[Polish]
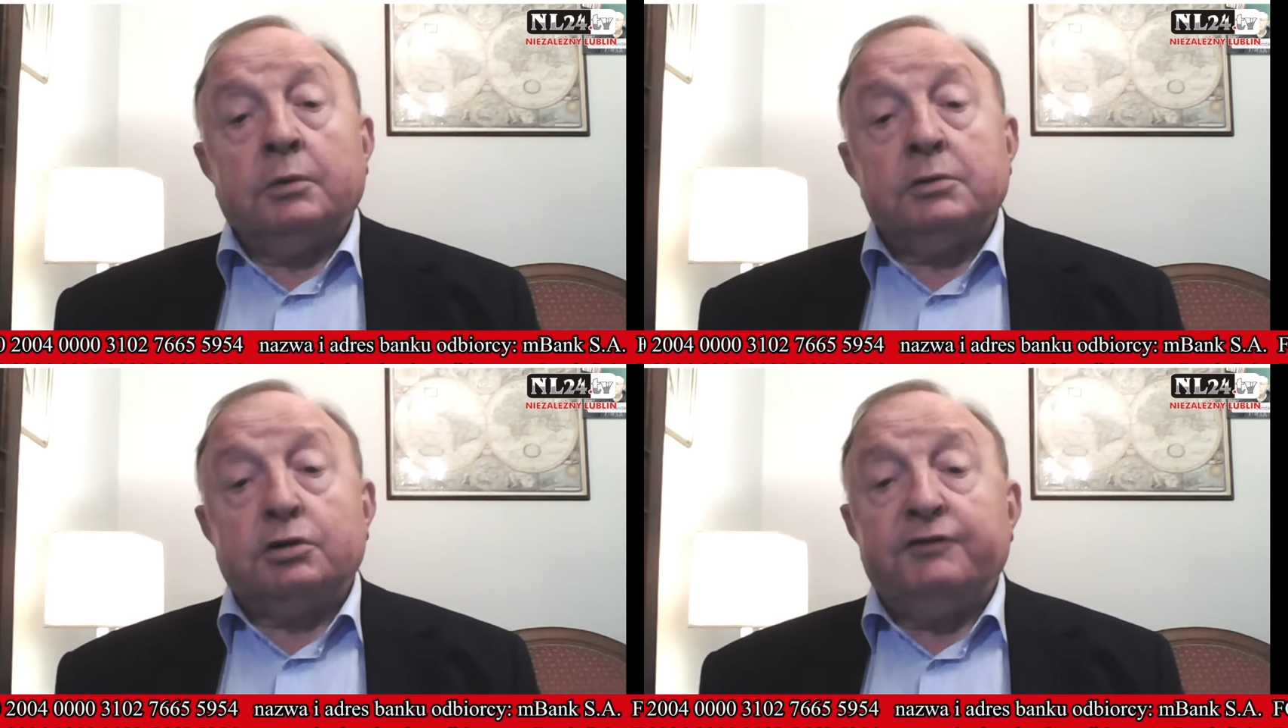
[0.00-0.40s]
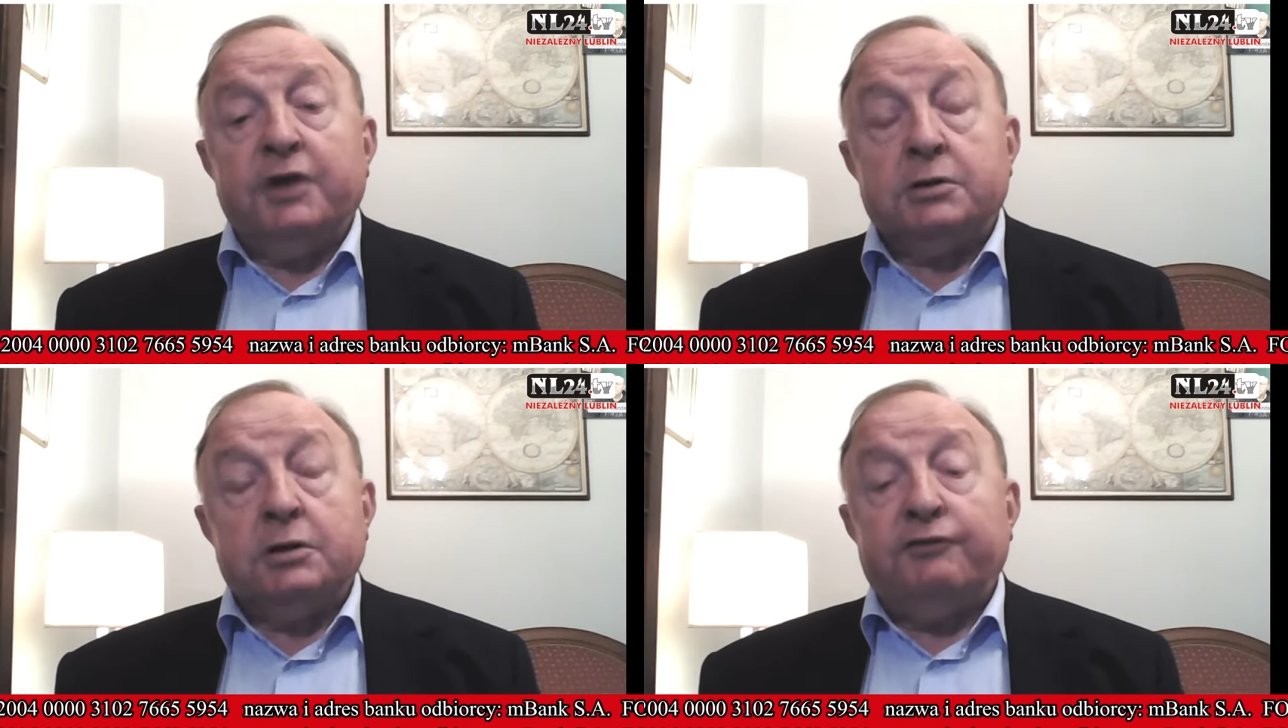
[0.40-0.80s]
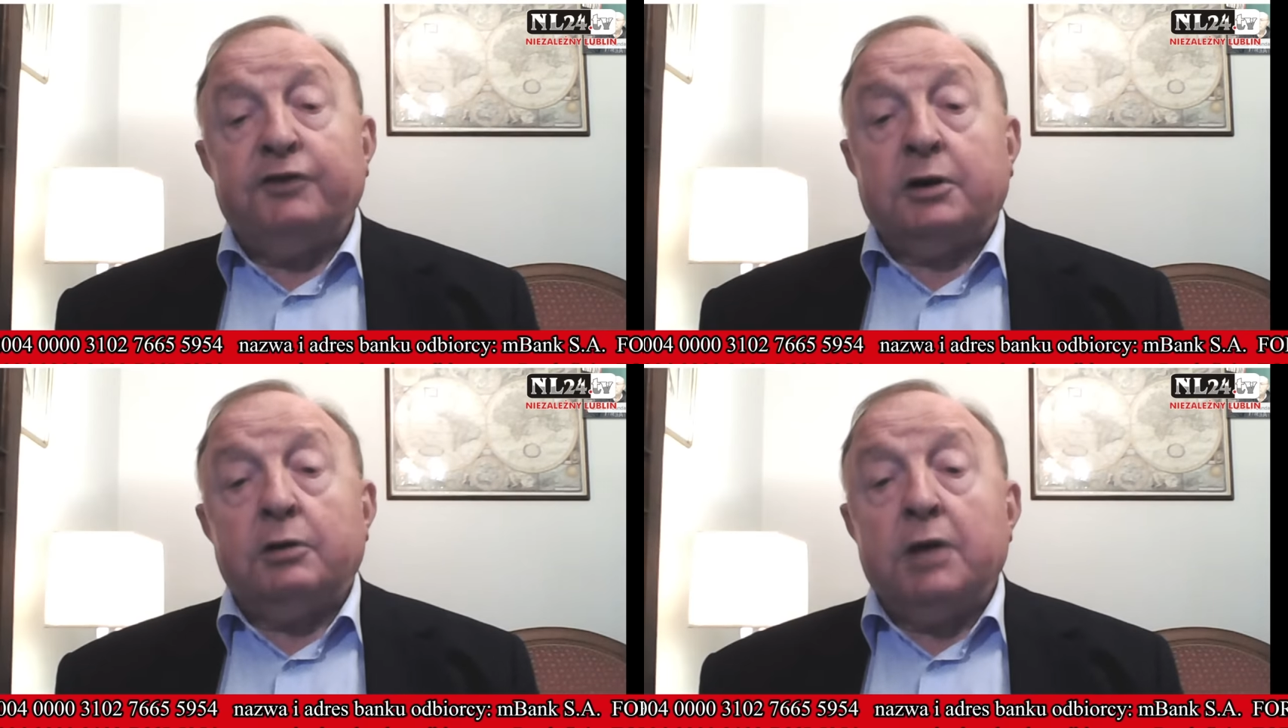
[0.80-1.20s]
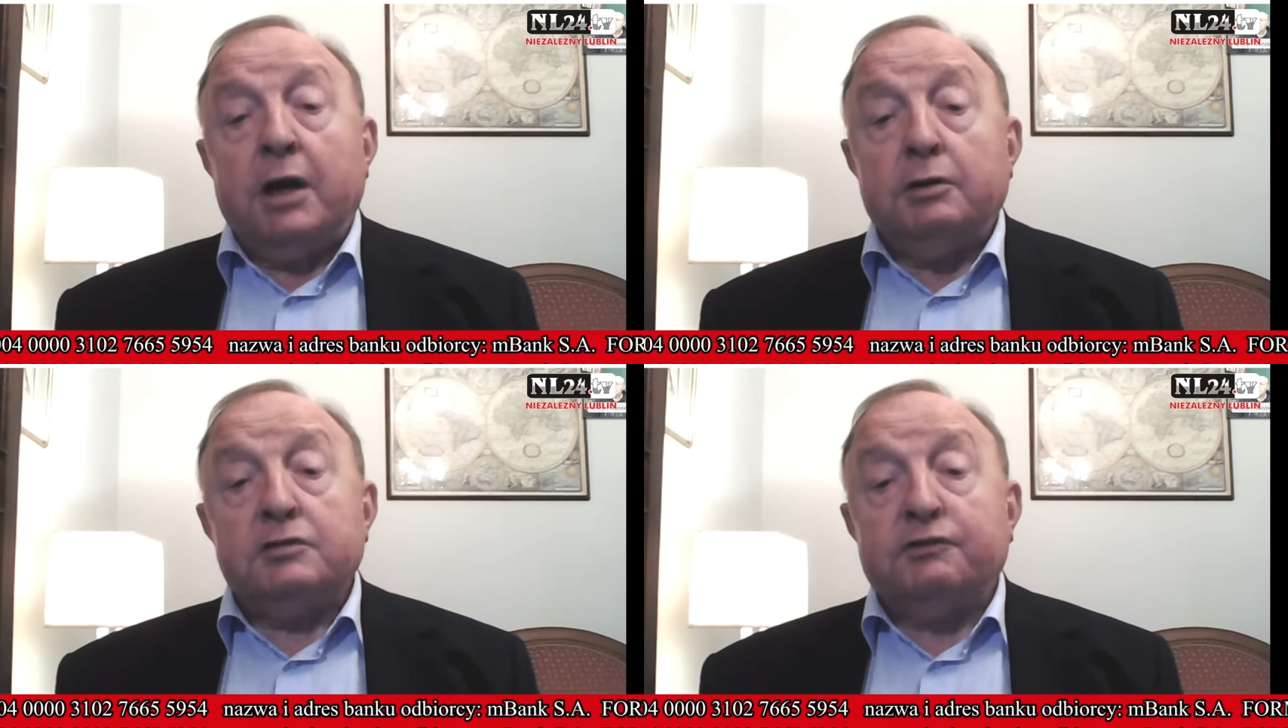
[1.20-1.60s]
Sowieci
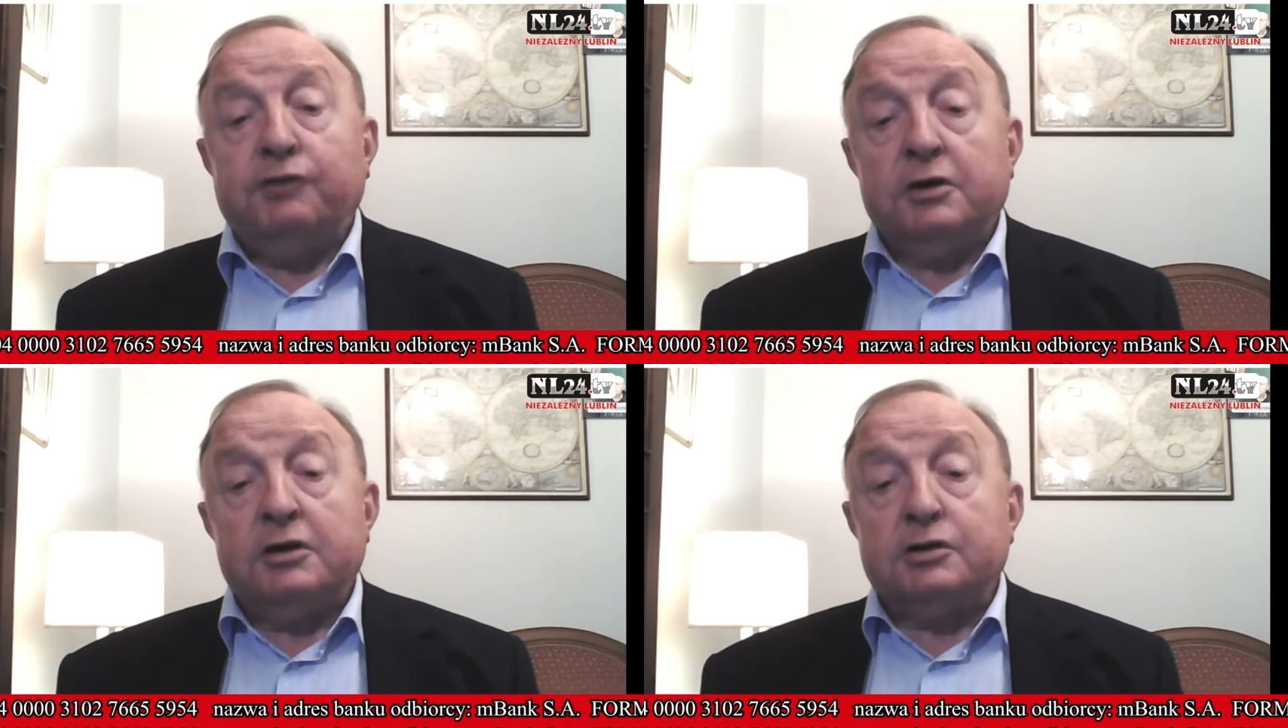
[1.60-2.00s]
wykonają swoje